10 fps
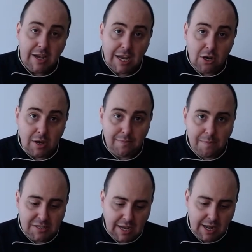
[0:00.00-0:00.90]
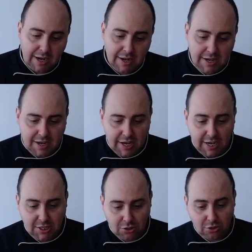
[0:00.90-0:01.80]
¿Qué es lo que va a pasar?
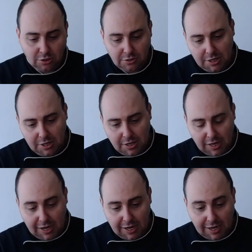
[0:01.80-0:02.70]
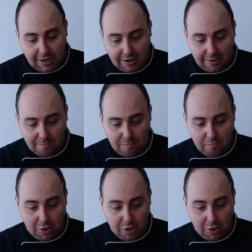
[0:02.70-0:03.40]
Esto eh,